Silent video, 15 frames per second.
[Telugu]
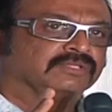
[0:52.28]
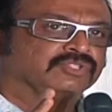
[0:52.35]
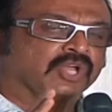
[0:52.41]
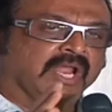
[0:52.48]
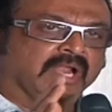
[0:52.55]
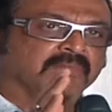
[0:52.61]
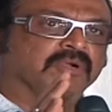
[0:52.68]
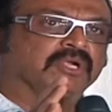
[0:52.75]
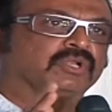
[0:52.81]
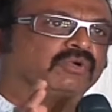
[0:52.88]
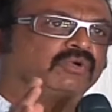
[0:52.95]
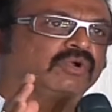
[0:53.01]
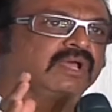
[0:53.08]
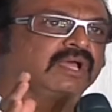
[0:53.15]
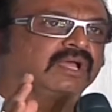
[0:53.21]
చాలా
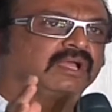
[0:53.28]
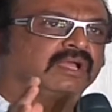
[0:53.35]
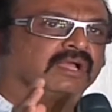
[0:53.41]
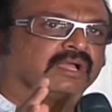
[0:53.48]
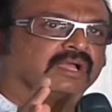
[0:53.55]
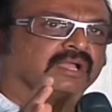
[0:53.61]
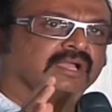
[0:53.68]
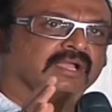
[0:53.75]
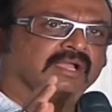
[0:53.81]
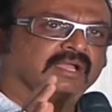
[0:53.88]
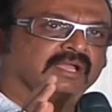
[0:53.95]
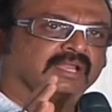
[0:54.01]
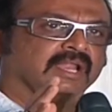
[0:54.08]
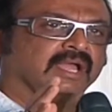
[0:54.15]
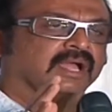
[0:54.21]
మట్టుకు కూడా
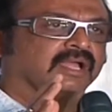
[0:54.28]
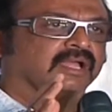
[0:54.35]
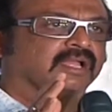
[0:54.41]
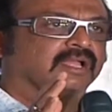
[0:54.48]
ఇలా